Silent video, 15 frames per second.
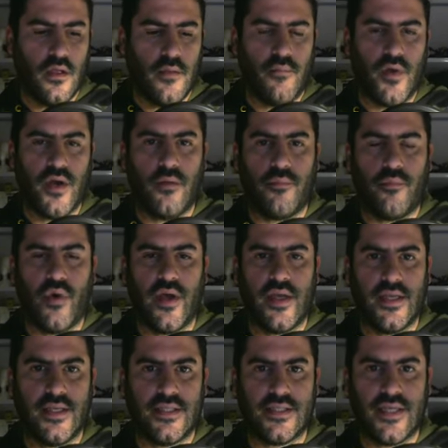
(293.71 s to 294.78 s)
Bueno,
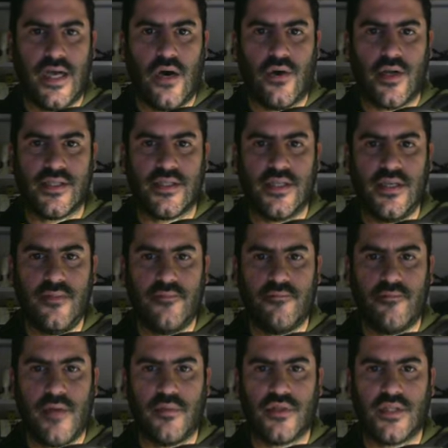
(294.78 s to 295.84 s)
pues ahora sí,
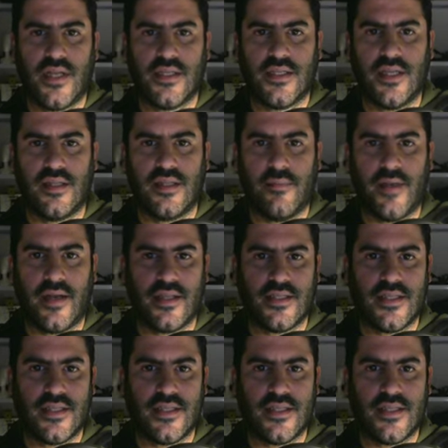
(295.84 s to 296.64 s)
vamos a la siguiente parte.